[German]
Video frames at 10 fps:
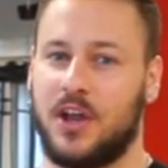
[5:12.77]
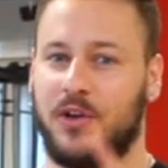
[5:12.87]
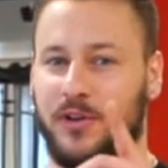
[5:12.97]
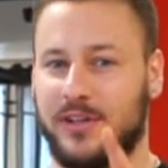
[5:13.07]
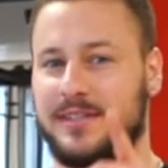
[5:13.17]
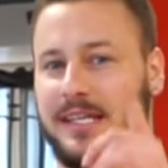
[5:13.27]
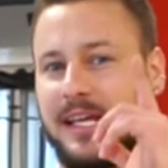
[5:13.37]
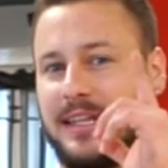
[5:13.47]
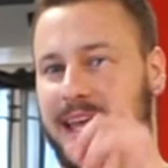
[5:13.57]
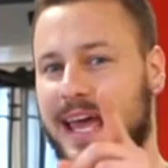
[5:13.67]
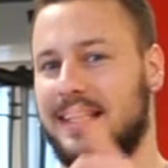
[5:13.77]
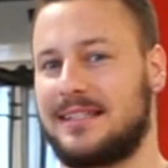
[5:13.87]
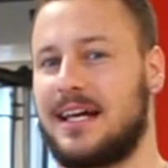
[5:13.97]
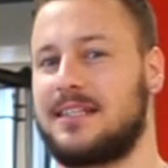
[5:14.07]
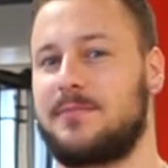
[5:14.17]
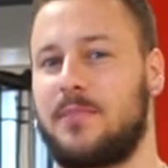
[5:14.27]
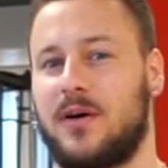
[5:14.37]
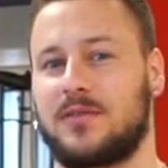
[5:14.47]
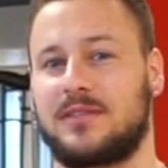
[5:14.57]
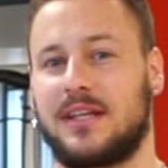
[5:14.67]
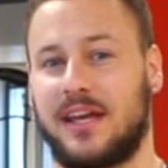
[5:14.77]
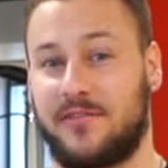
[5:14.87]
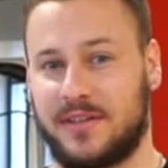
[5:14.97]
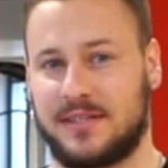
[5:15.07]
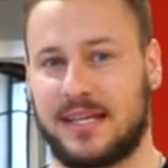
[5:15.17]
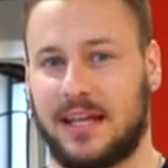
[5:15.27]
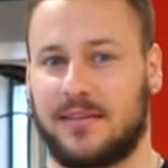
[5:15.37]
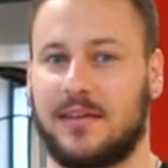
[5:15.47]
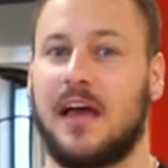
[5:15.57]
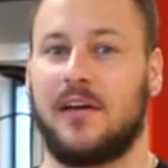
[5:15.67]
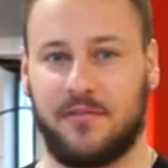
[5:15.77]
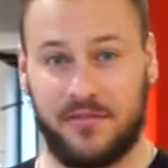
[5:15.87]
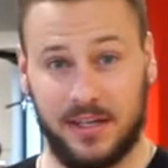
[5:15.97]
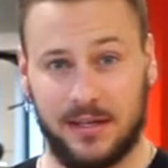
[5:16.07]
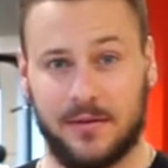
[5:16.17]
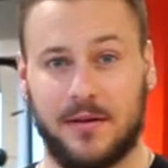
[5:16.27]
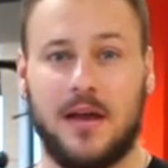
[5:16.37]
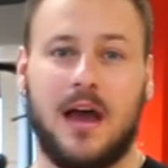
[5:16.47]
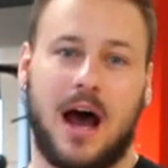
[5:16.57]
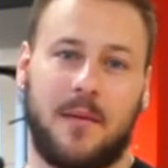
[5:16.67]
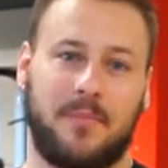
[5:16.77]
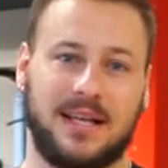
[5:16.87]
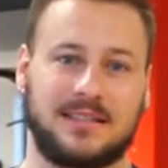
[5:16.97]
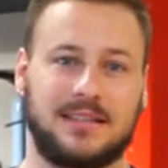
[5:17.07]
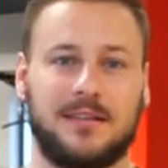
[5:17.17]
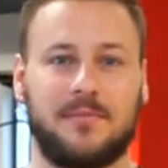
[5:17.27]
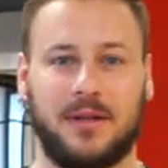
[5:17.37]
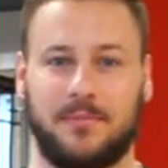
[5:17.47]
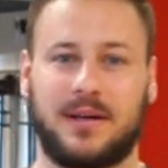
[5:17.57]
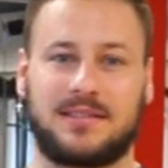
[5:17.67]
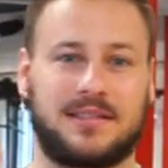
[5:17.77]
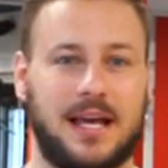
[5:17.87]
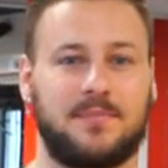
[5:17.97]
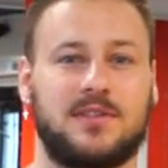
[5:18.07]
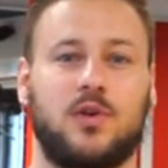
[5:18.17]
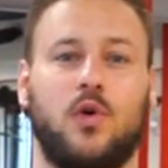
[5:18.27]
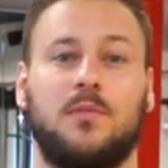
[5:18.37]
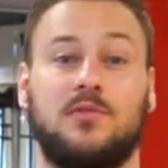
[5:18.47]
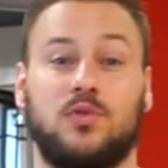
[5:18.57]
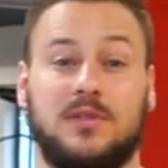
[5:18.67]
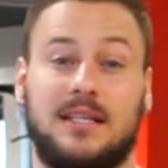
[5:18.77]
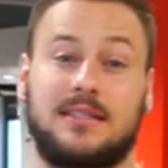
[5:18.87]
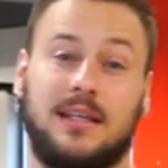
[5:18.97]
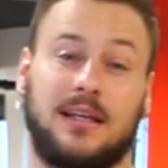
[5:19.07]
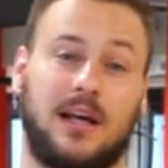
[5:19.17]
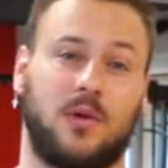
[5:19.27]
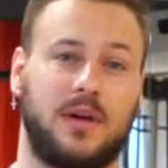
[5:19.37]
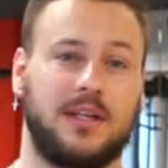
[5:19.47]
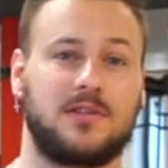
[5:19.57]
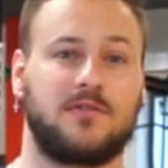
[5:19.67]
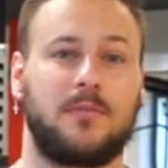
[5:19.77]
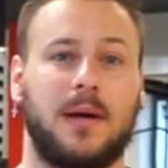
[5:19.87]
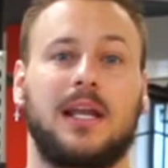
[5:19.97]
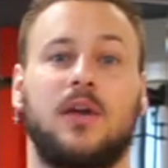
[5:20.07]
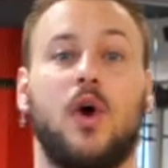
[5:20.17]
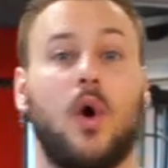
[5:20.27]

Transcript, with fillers: Nütze deine Satzpausen effizient. Wie? Am besten mit ein paar Steps, um zusätzliche Kalorien zu verbrennen